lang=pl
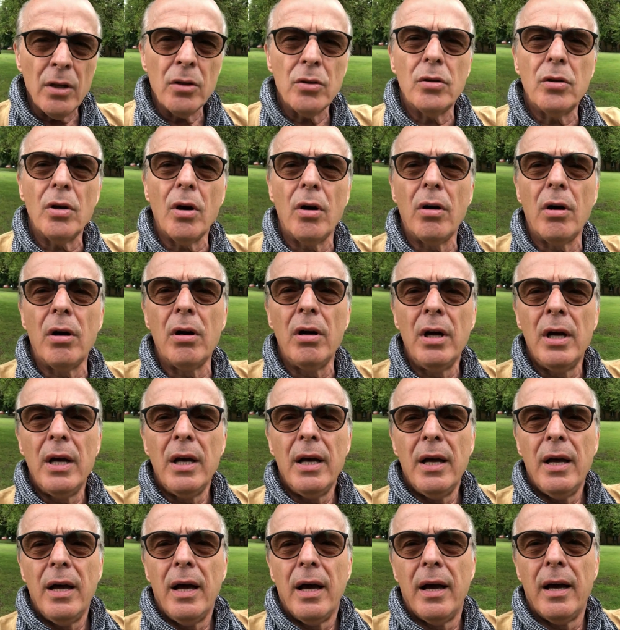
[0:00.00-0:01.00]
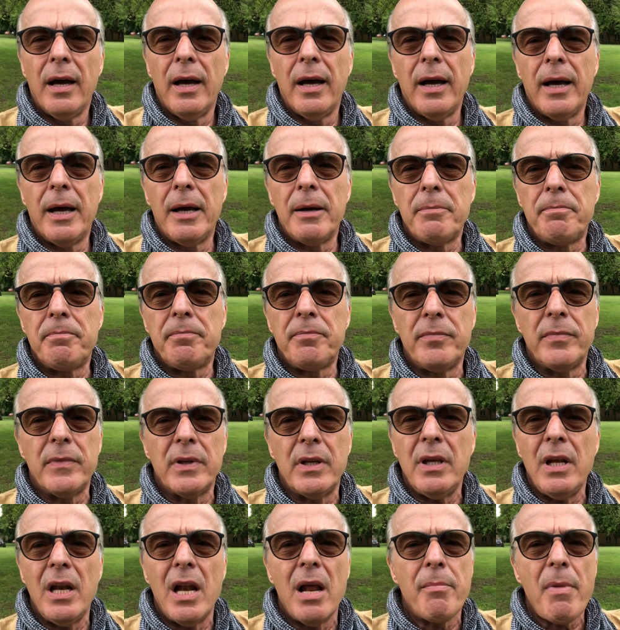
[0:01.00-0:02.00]
to e,
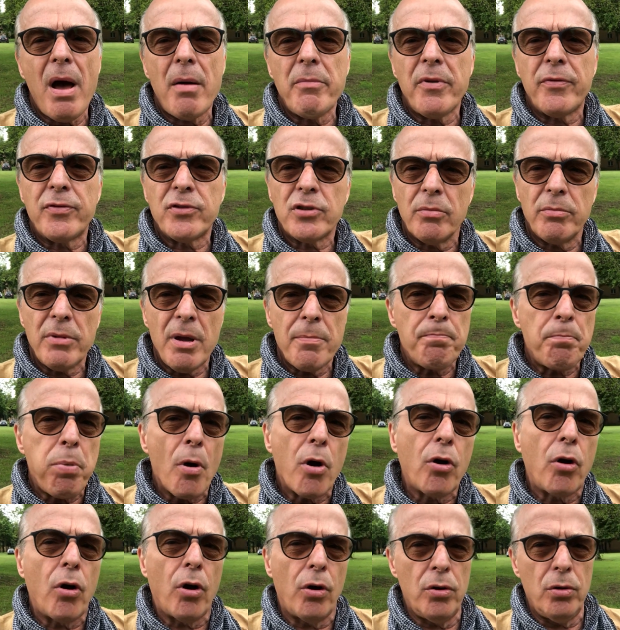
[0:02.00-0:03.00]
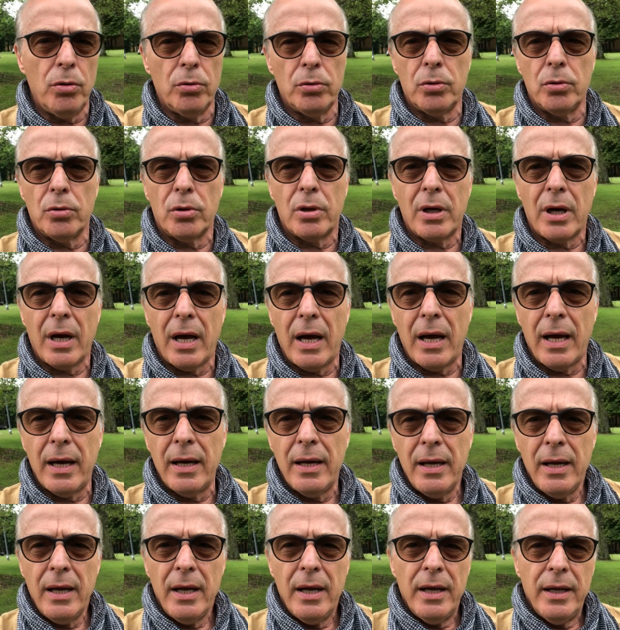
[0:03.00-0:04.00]
ile mamy w sobie pokoju ducha
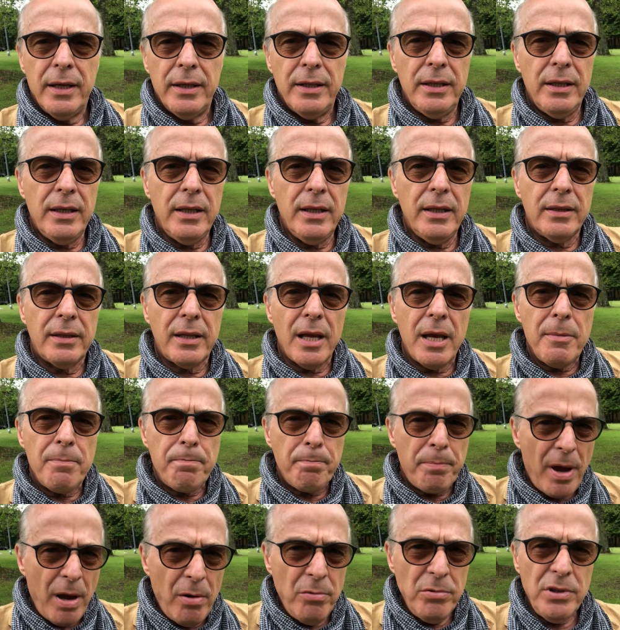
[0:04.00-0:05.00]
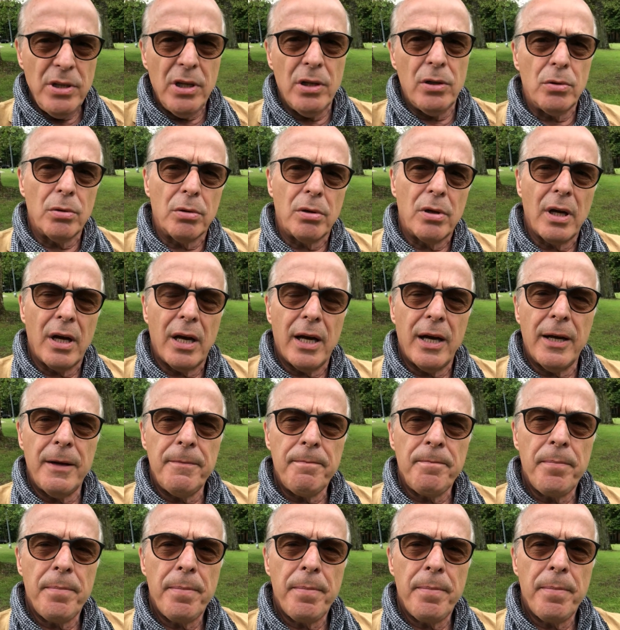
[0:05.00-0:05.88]
i tej pełni ducha